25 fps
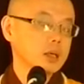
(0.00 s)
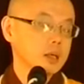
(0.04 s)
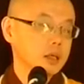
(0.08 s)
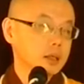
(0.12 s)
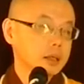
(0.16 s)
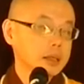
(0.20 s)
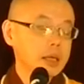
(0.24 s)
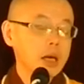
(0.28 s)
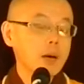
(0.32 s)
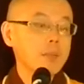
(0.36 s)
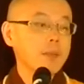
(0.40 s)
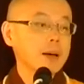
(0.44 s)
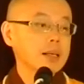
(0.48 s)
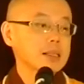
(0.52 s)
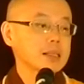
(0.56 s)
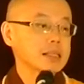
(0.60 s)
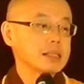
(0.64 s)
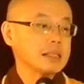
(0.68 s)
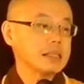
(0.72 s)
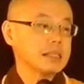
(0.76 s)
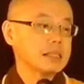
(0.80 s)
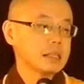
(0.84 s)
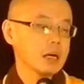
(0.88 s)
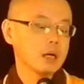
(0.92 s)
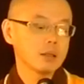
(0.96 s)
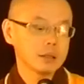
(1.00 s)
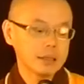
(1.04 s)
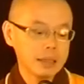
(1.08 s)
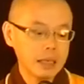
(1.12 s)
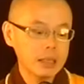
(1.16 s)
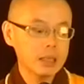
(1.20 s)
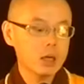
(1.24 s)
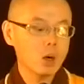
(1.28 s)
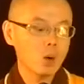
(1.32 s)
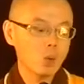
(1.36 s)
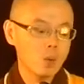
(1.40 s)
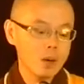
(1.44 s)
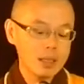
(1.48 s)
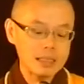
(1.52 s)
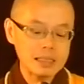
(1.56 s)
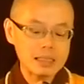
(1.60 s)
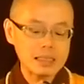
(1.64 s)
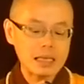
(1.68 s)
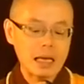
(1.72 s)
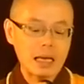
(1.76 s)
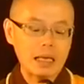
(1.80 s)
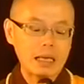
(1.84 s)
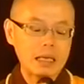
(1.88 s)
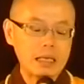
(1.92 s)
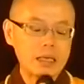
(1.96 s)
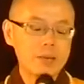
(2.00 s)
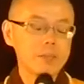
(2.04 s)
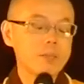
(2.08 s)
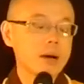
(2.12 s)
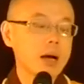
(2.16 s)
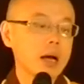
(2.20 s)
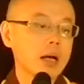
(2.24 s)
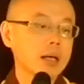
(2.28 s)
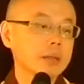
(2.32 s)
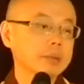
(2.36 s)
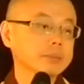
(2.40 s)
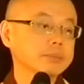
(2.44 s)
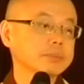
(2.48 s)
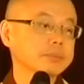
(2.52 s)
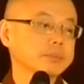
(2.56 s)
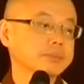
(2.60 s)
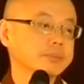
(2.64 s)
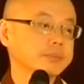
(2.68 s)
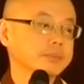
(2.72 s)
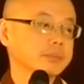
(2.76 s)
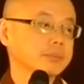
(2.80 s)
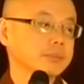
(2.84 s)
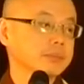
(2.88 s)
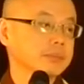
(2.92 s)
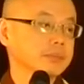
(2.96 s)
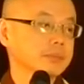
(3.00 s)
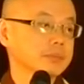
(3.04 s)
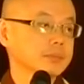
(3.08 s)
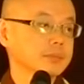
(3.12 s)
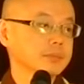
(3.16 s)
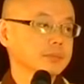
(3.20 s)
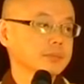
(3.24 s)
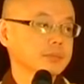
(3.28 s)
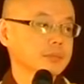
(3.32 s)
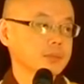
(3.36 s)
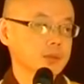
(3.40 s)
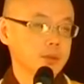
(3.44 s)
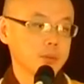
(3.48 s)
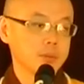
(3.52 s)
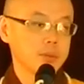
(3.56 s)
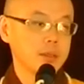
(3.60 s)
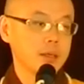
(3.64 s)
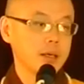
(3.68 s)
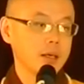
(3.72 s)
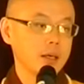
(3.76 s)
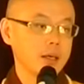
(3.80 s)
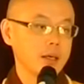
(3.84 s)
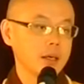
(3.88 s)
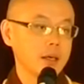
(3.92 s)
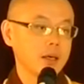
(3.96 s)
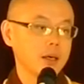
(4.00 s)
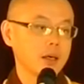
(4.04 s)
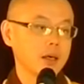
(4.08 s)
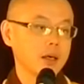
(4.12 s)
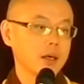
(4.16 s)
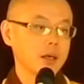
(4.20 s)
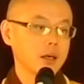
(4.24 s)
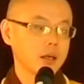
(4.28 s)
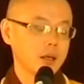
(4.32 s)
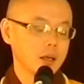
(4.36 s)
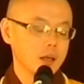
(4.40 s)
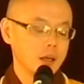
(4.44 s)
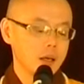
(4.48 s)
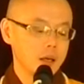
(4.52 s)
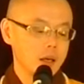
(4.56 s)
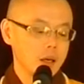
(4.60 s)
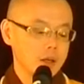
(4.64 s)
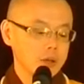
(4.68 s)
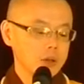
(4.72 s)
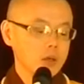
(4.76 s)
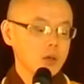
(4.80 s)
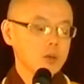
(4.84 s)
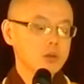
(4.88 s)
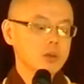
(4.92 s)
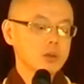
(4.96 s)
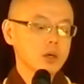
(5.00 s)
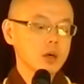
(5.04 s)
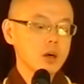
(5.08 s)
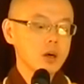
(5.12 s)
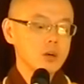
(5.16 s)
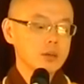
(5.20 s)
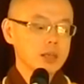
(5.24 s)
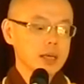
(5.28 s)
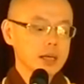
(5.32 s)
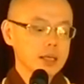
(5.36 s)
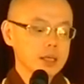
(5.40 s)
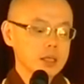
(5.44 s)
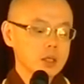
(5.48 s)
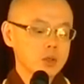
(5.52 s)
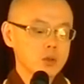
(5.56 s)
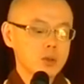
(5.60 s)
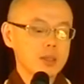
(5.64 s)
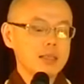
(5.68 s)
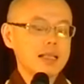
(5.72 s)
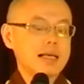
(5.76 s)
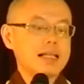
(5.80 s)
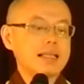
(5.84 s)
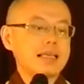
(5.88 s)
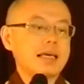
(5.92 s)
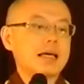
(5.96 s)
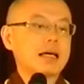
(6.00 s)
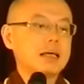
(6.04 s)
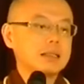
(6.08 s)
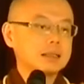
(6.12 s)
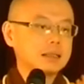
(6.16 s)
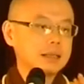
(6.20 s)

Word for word: 你要把计较带到棺材里吗？对不对？有时候呢，你觉得你很